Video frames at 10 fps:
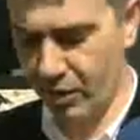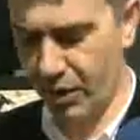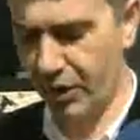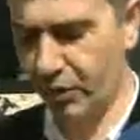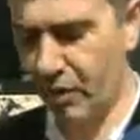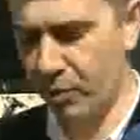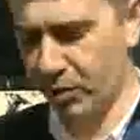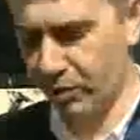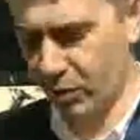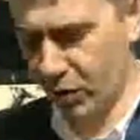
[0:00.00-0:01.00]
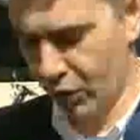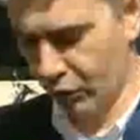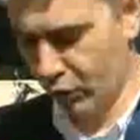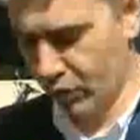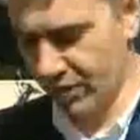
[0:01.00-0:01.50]
el centro deportivo
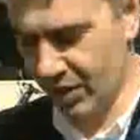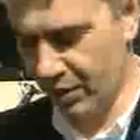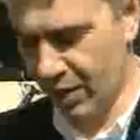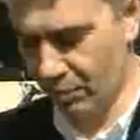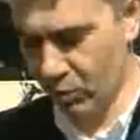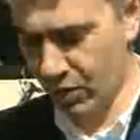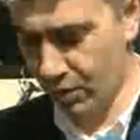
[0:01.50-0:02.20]
Duquesa Villahermosa,